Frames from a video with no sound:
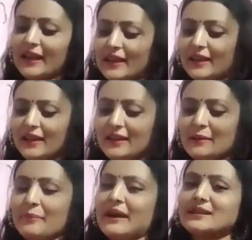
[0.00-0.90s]
ये मास्क
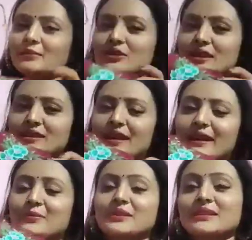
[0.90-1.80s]
मुझे इंस्टाग्राम से
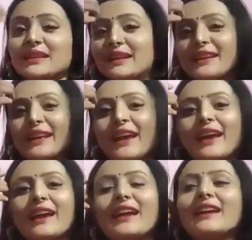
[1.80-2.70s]
सेंड करा है एक
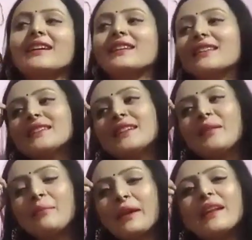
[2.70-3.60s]
मेरी
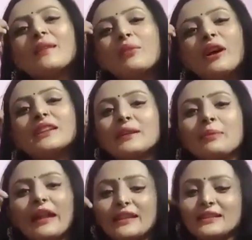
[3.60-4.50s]
बहुत ही प्यारी सी
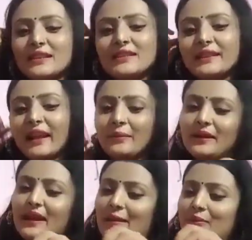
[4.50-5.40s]
सब्सक्राइबर है आप लोग
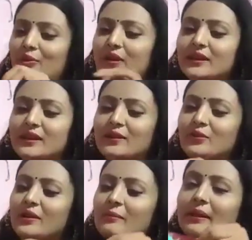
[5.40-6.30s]
की तरह उन्होंने बना
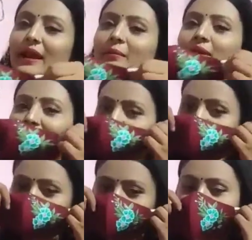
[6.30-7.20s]
बना के हम लोग के लिए
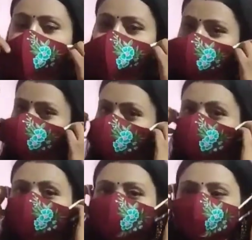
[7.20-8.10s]
भेजा
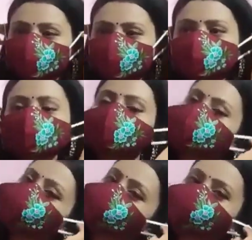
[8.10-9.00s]
है तो चलिए वहीं पे
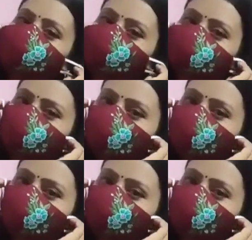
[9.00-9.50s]
मिलते हैं